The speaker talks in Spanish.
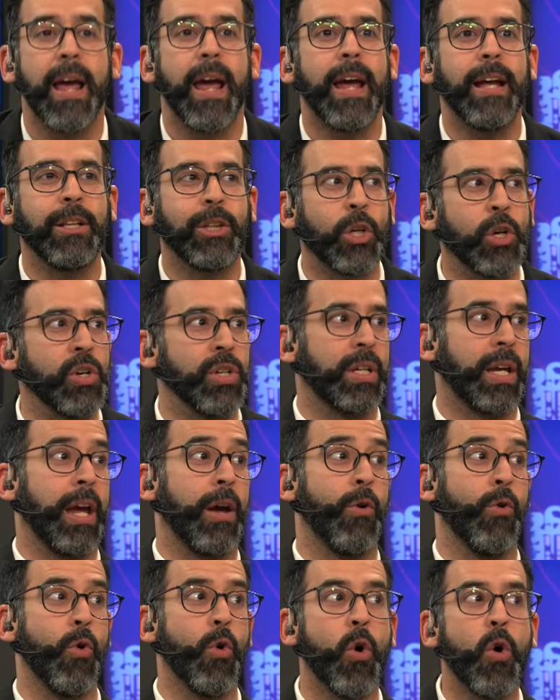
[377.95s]
Entonces,
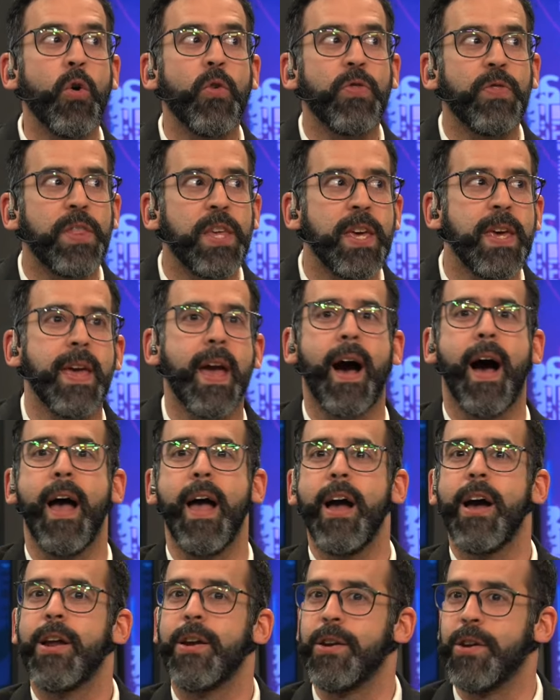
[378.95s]
que un día
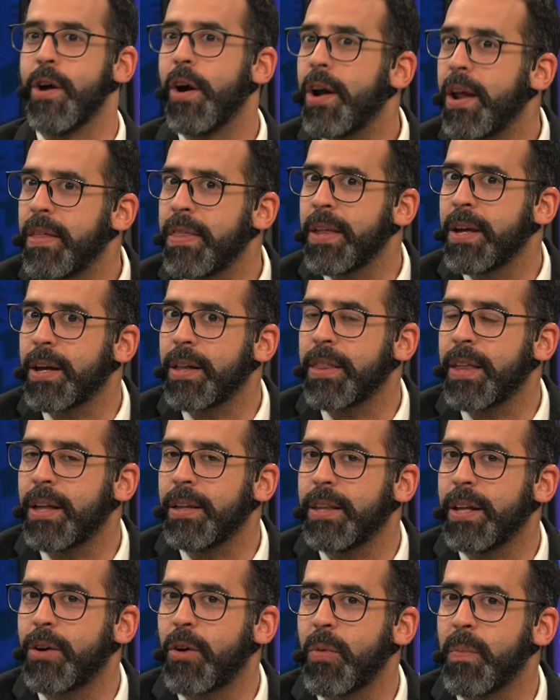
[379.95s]
no les
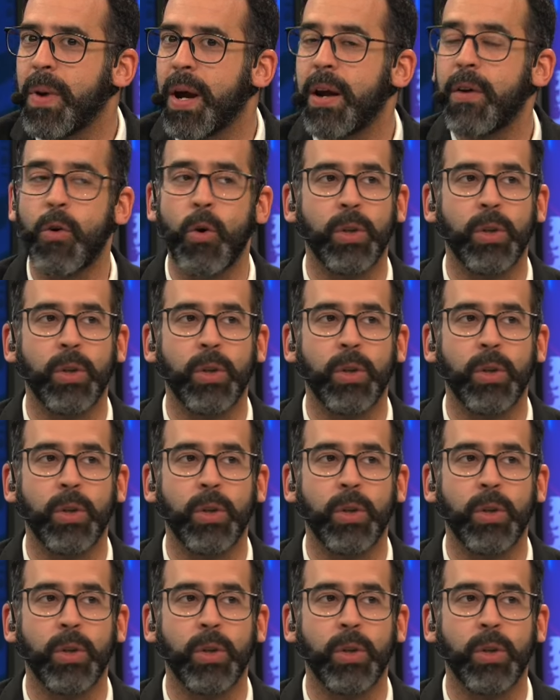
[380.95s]
de, de, comer,